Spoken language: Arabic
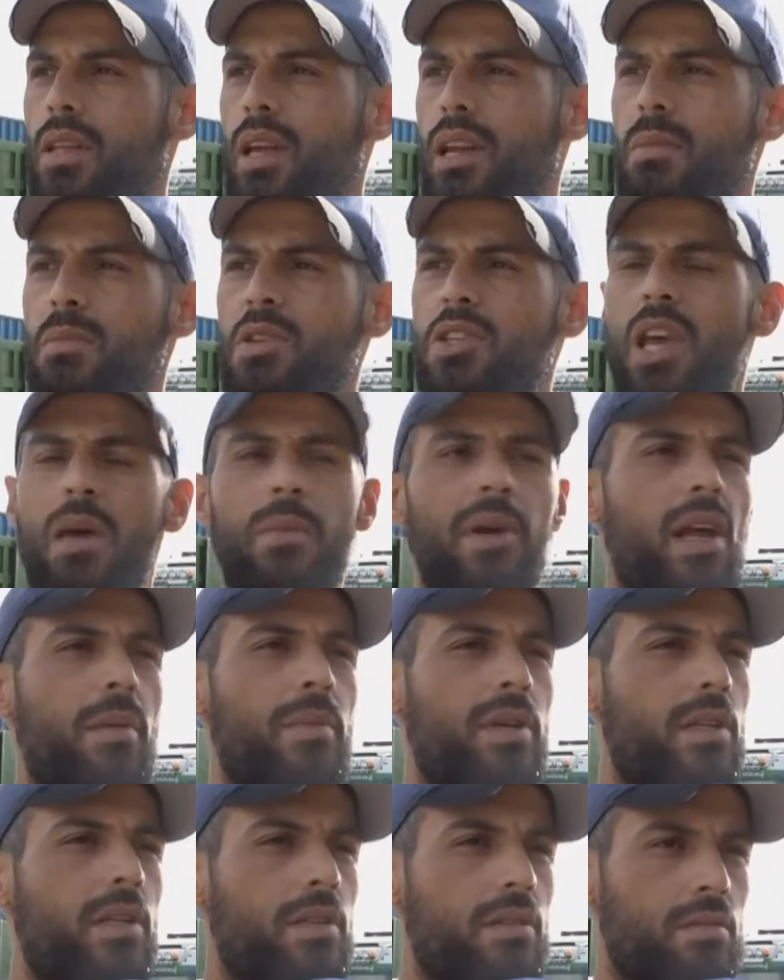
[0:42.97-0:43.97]
طريق مش آمن
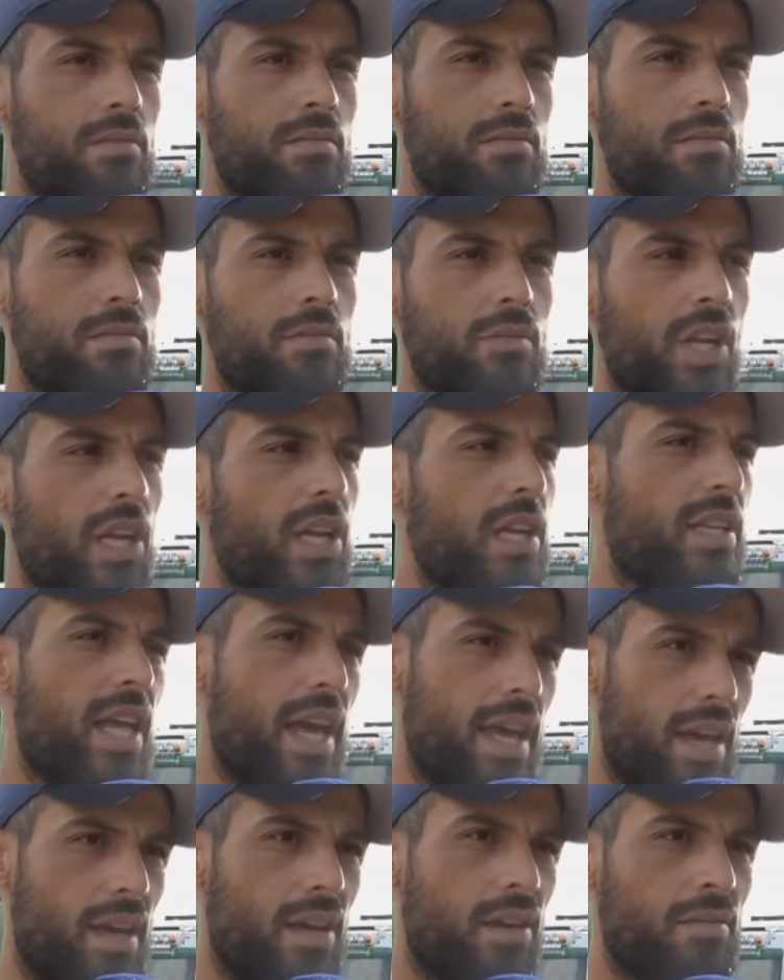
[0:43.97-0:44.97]
أبدا طريق
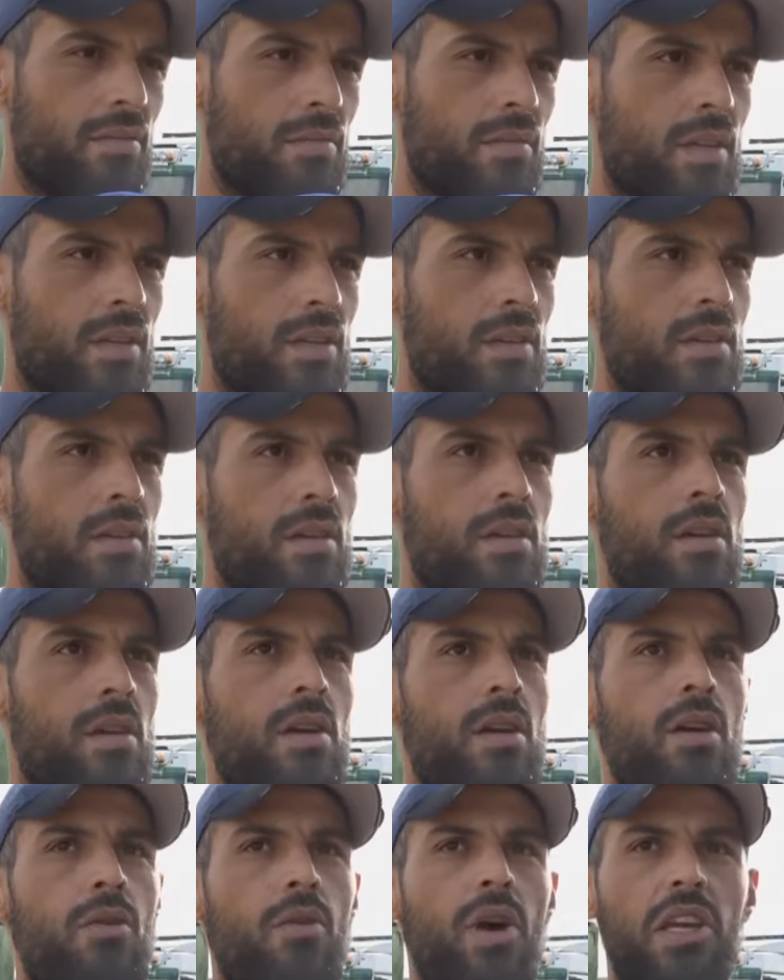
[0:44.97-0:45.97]
ضيقة
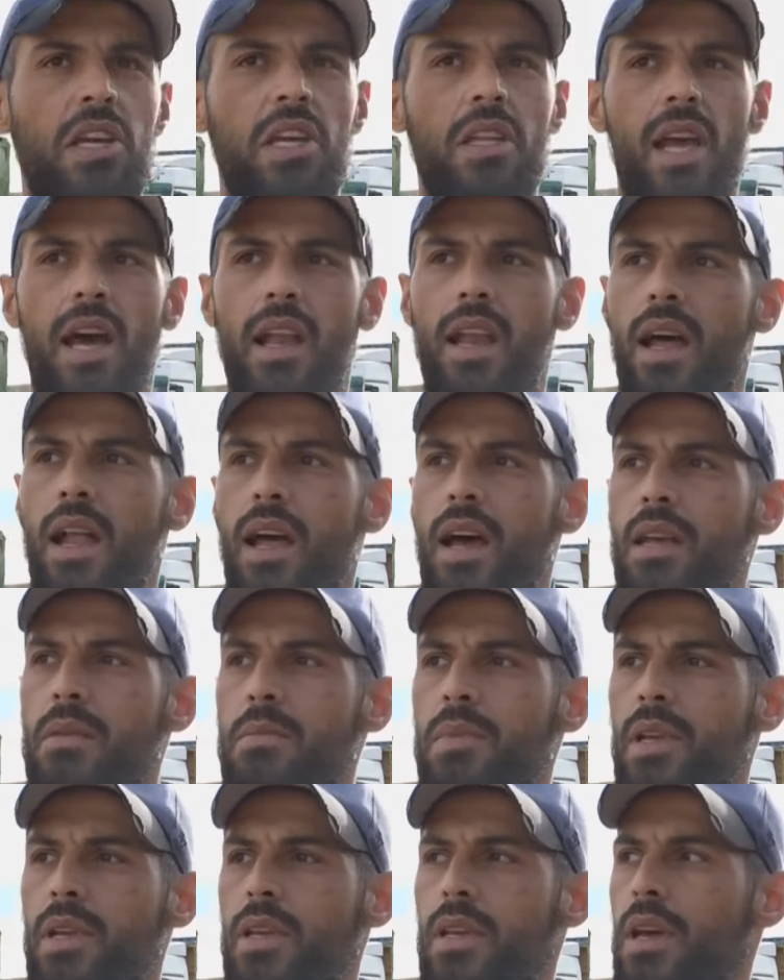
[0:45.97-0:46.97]
واكيد هلا
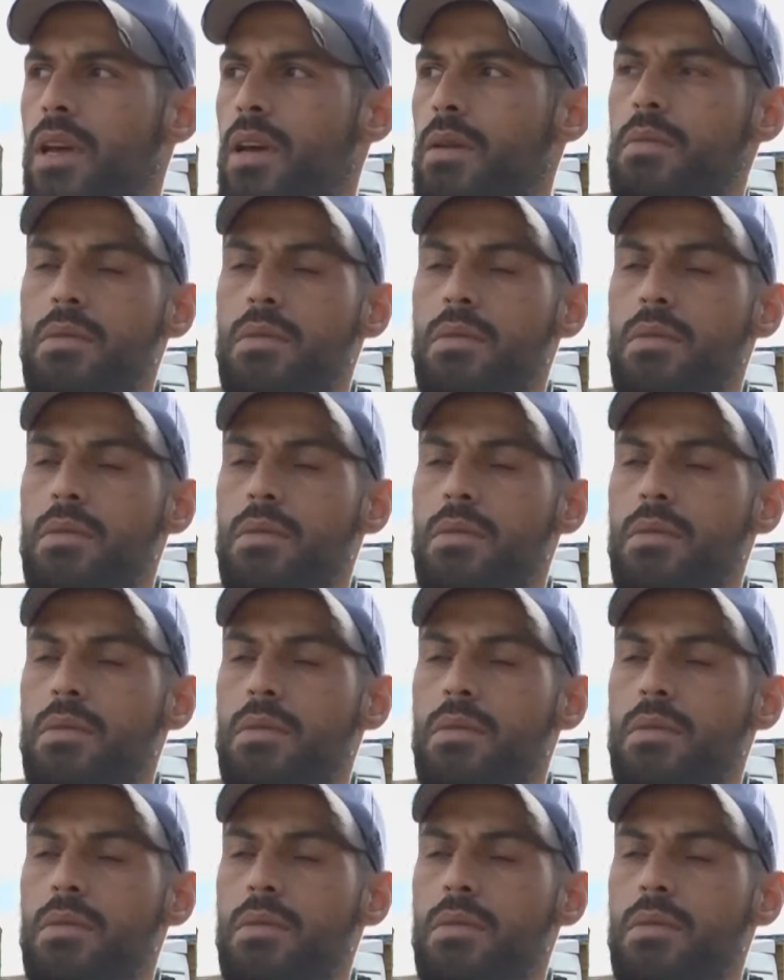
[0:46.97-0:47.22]
يمكن